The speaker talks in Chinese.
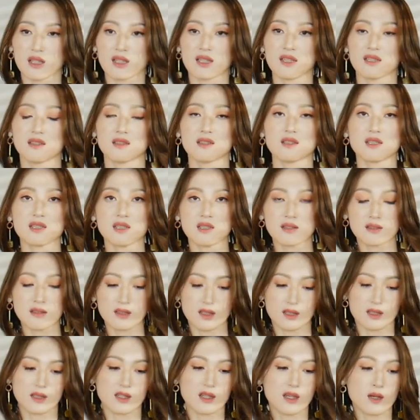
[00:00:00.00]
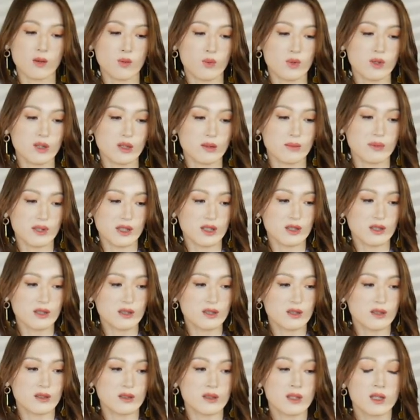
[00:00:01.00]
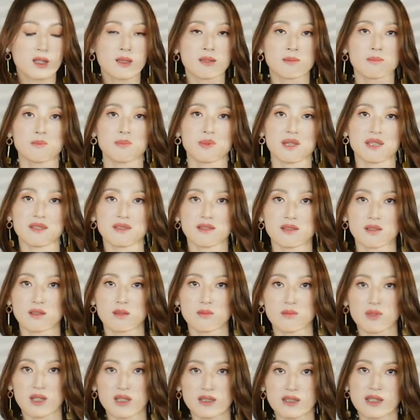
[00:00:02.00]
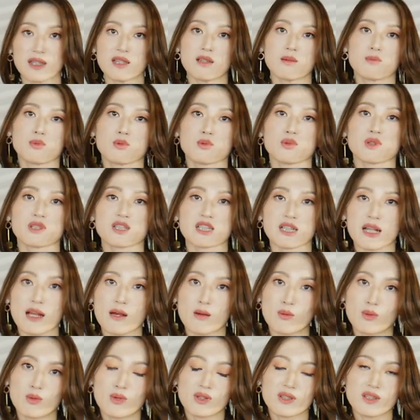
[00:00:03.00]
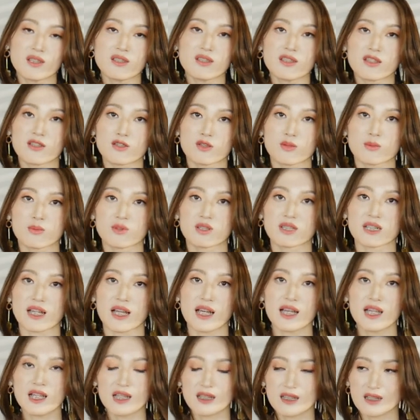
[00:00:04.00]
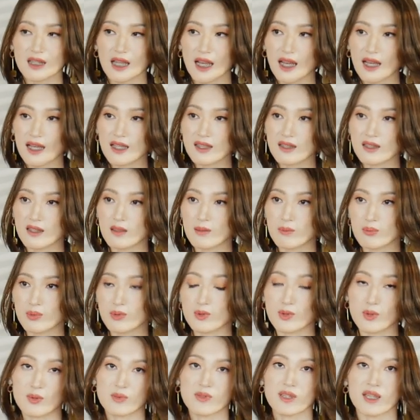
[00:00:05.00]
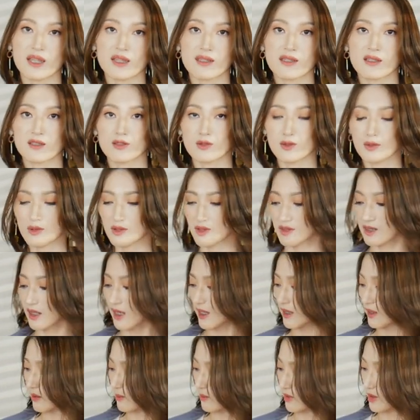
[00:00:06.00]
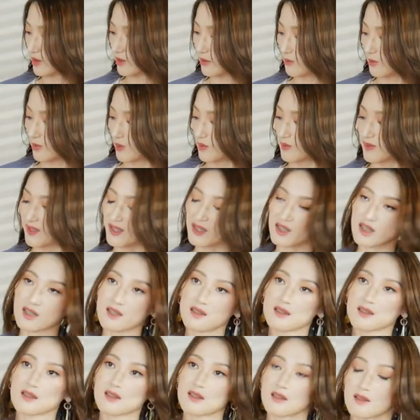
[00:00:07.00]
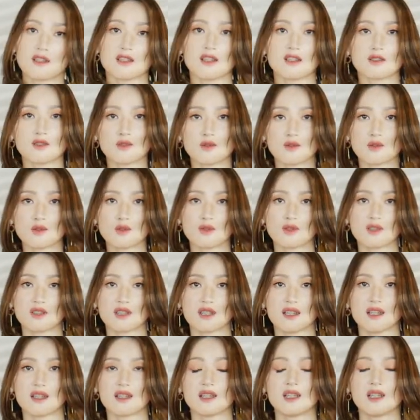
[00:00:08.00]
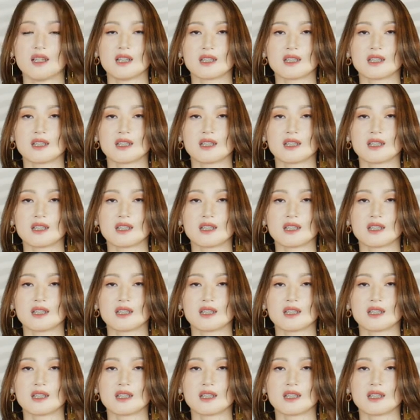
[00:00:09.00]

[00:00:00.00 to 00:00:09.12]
很轻的，你看我里边是 背心儿嘛，它也不会扎我，一点都不扎。它的不同点呢，就是它里面是没有内衬的，也就是说呢，